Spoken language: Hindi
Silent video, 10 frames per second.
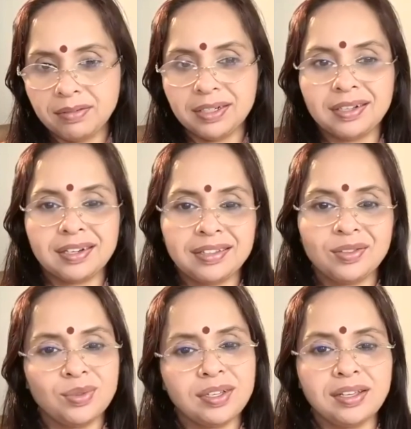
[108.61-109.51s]
हवन करते
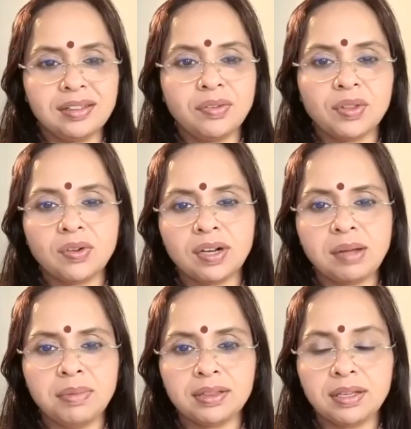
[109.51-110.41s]
हैं तो उनके इन देवताओं का
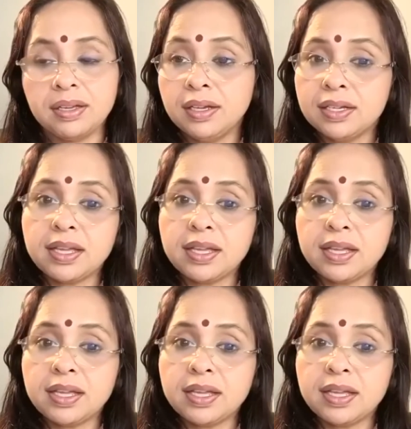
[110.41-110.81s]
नाम लेते हैं